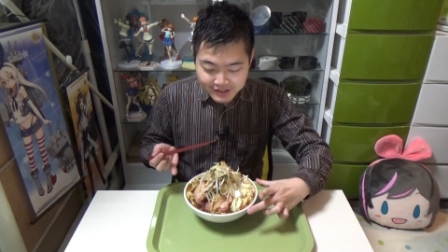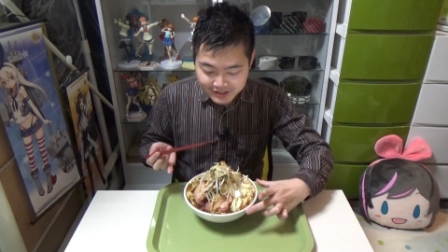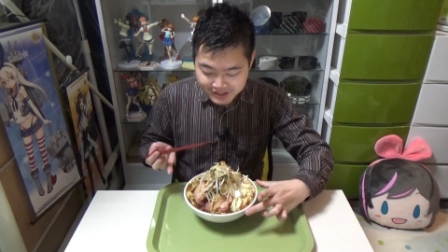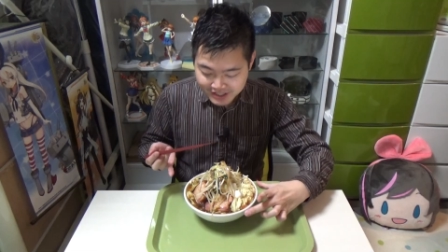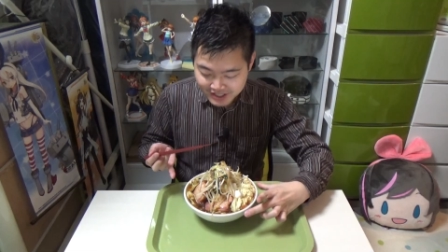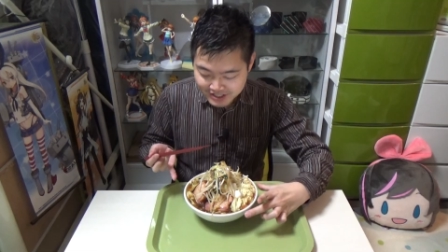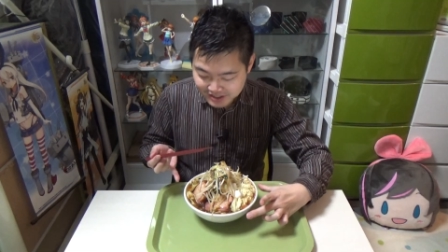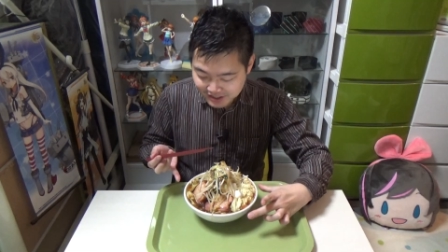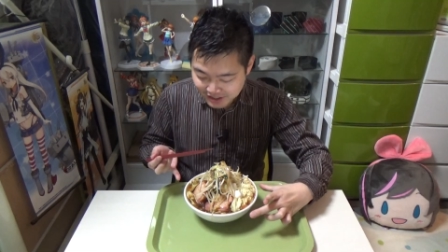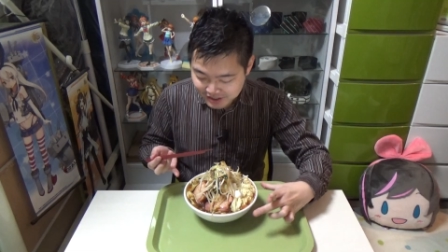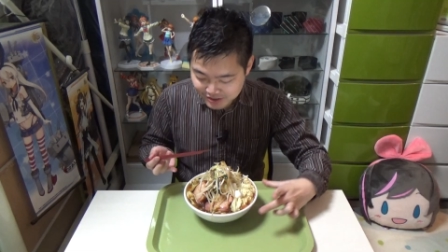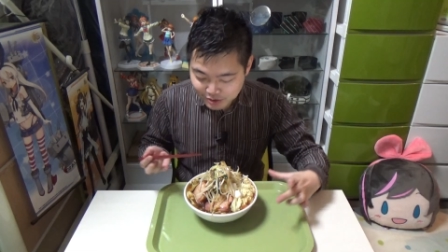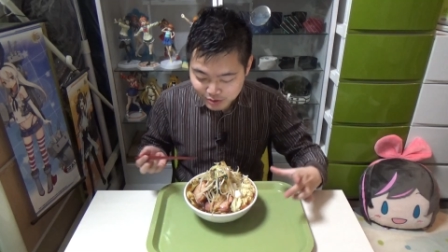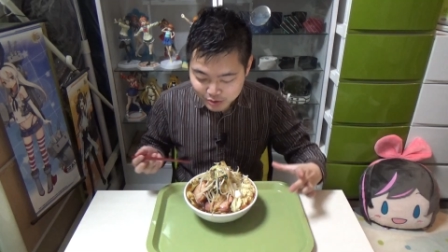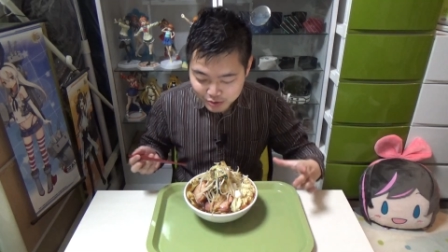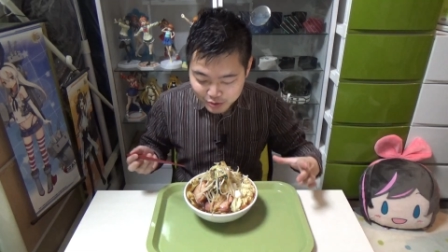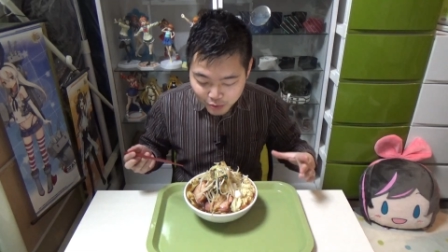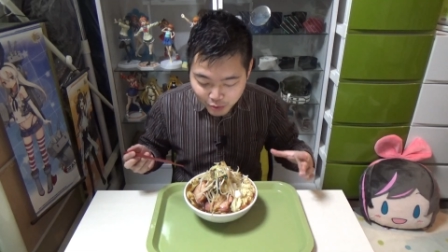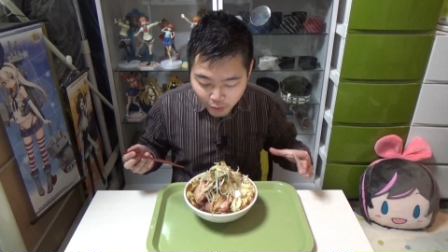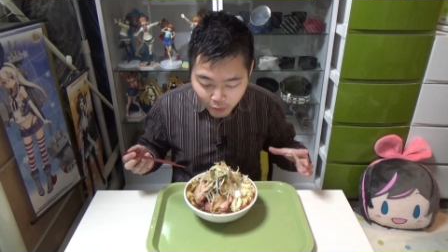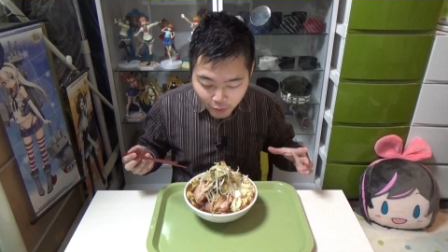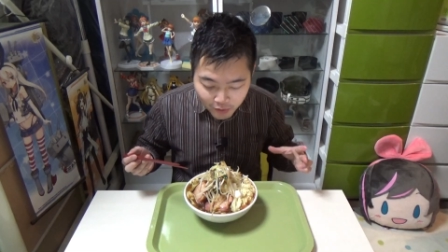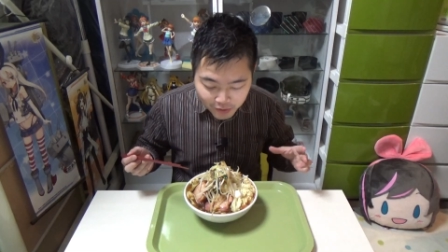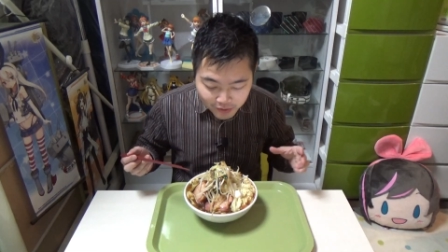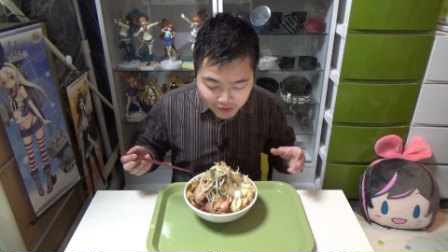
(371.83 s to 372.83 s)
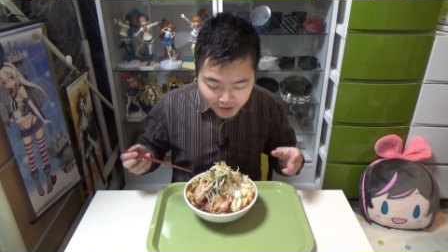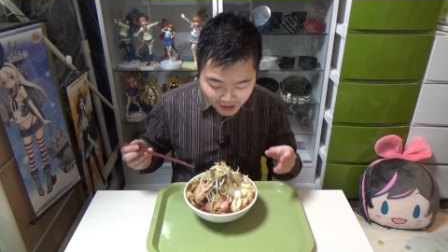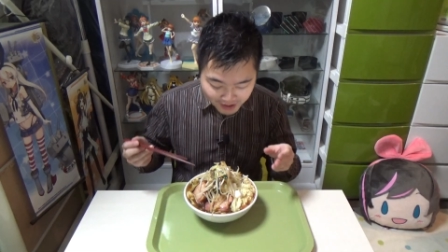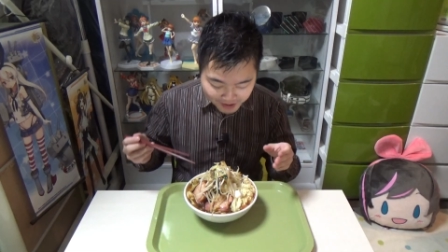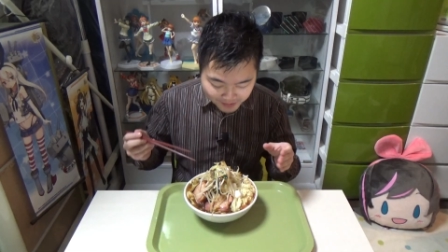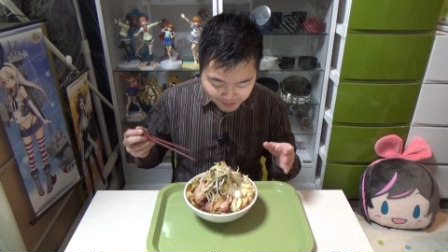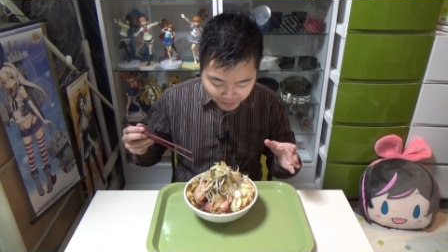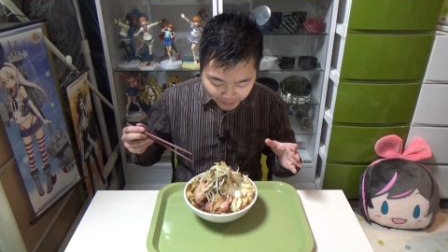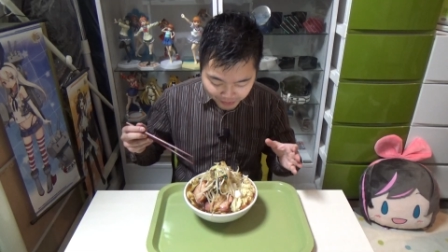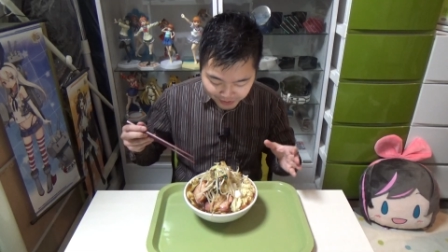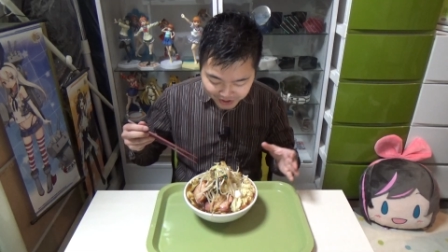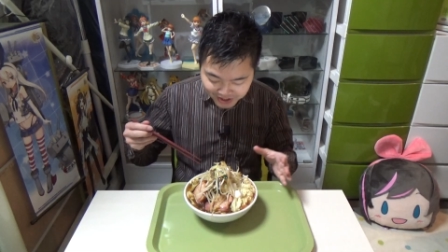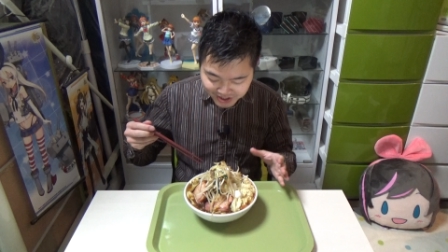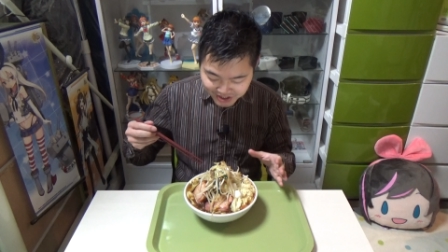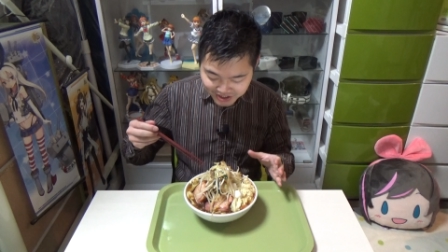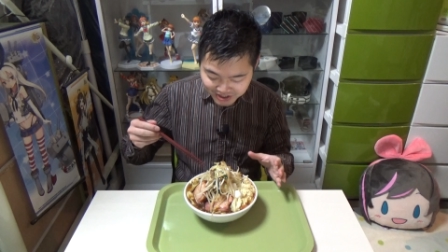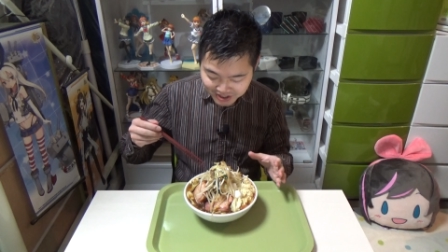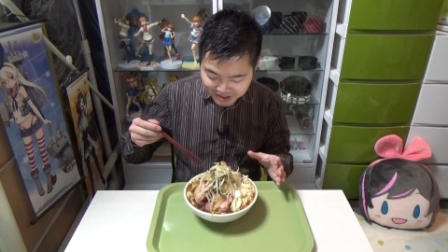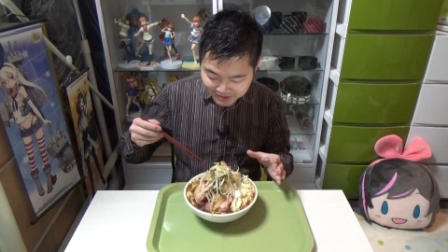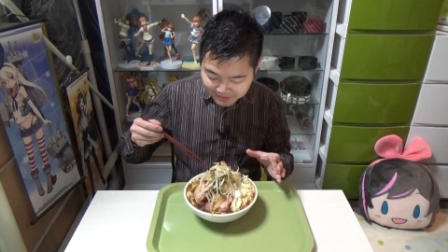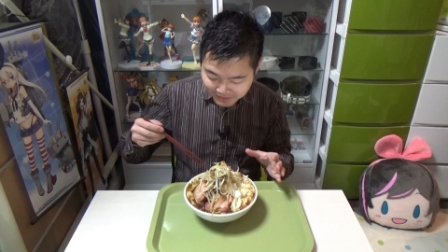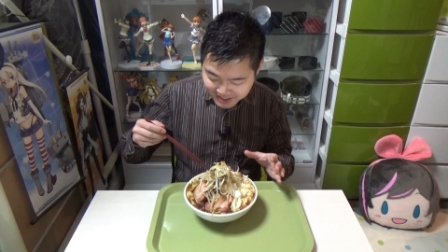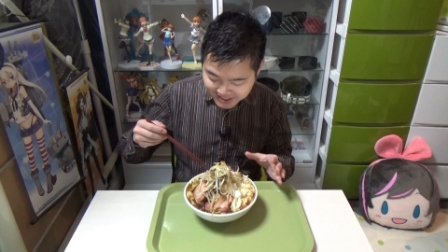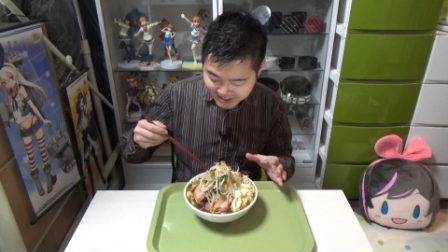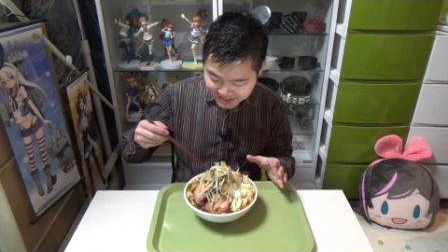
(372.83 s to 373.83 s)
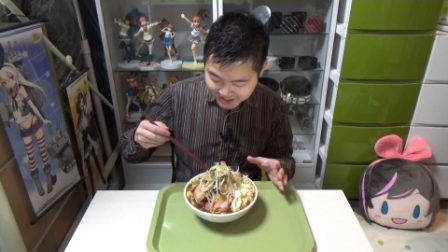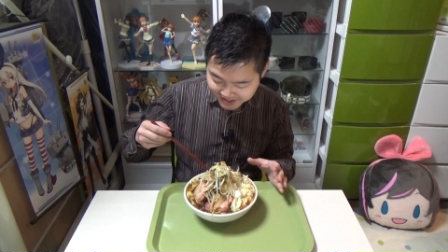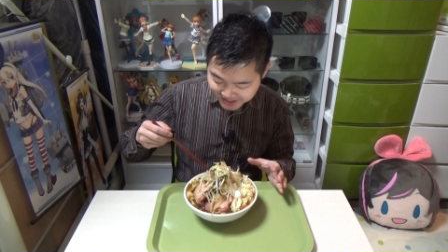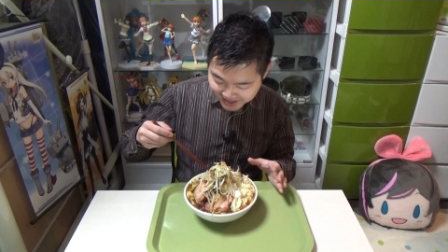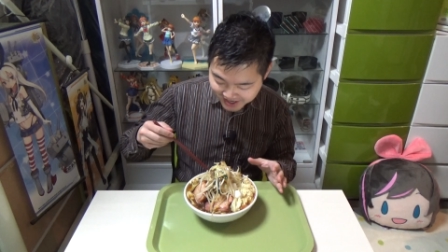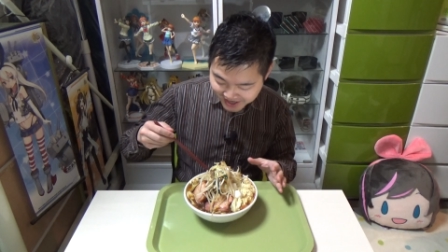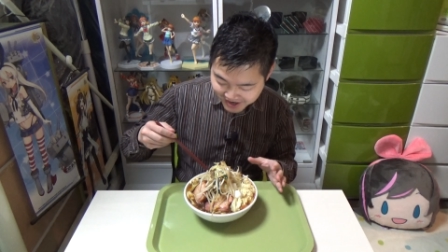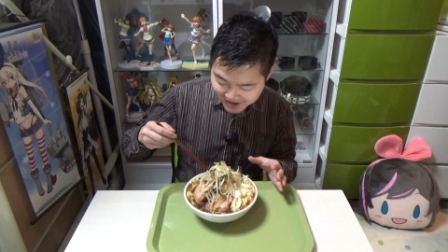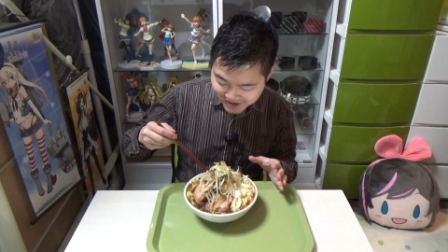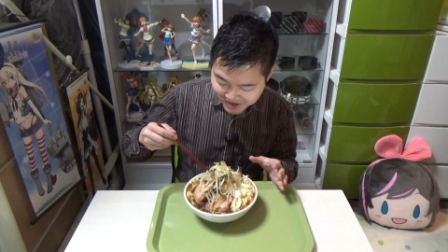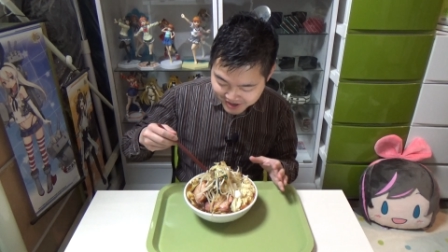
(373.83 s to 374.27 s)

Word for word: ですがちょっと今回盛りすぎましたね